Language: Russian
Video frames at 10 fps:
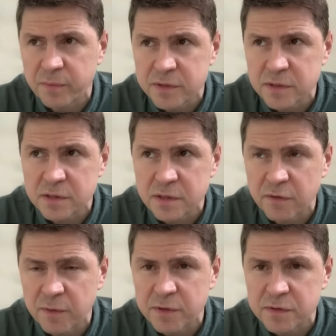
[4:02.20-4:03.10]
позиция
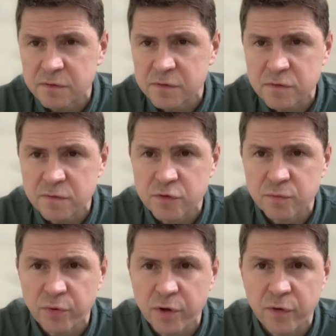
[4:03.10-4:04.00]
Европейского Союза все
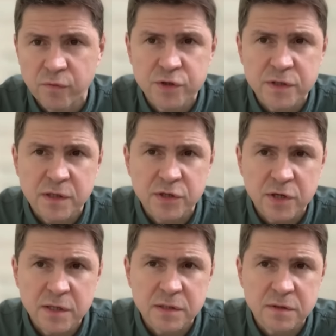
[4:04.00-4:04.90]
более
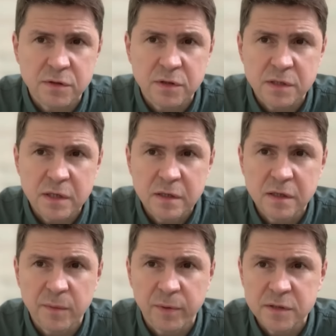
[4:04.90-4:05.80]
ужесточается с точки зрения
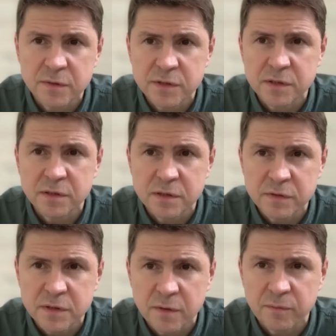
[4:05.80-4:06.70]
необходимости
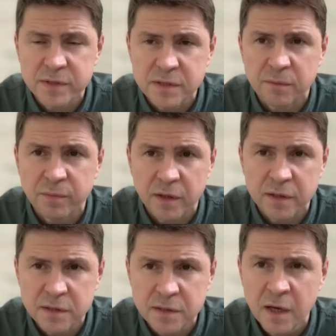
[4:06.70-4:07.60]
действительно быстро
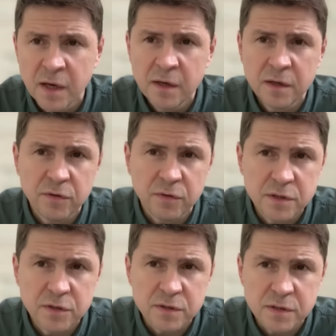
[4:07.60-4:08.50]
проходить
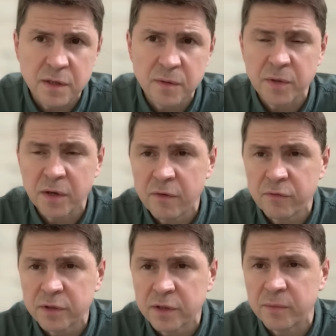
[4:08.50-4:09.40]
юридические
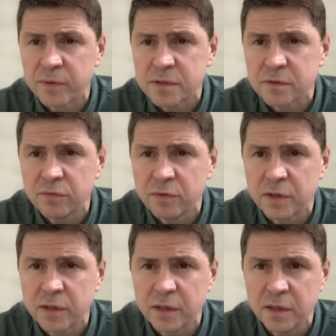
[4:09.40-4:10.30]
переговорные
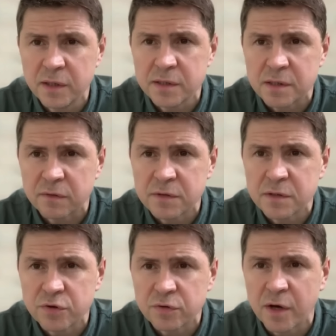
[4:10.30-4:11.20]
процедуры и,
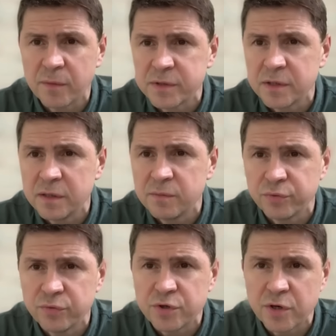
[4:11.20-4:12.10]
соответственно, четко определить
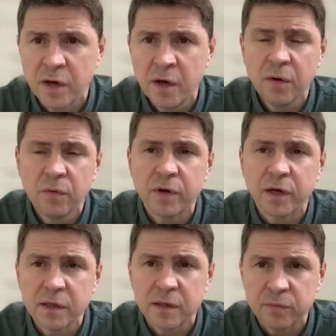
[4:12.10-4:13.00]
будущее
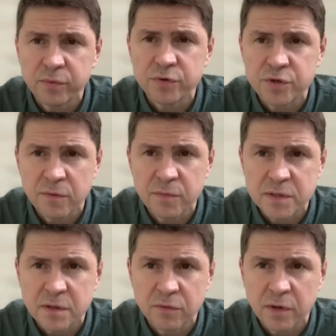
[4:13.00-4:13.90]
Украины, будущее
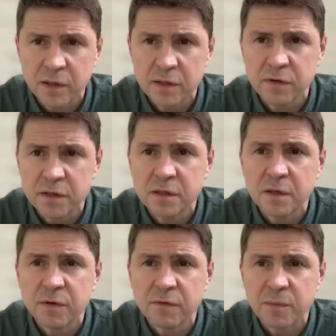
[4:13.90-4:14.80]
место Украины в
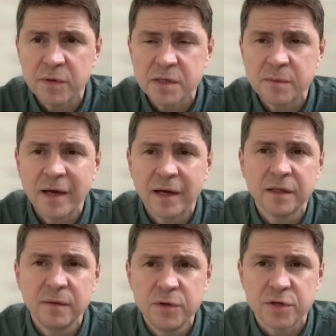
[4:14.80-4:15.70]
едином европейском
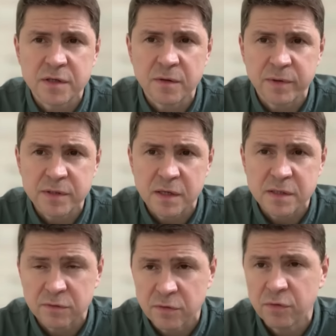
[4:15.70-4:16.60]
экономическом
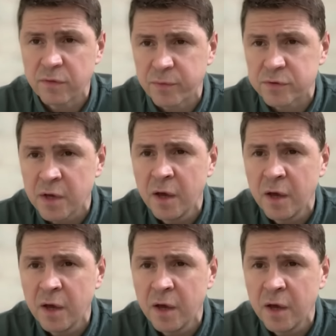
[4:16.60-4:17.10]
пространстве. Другой вопрос,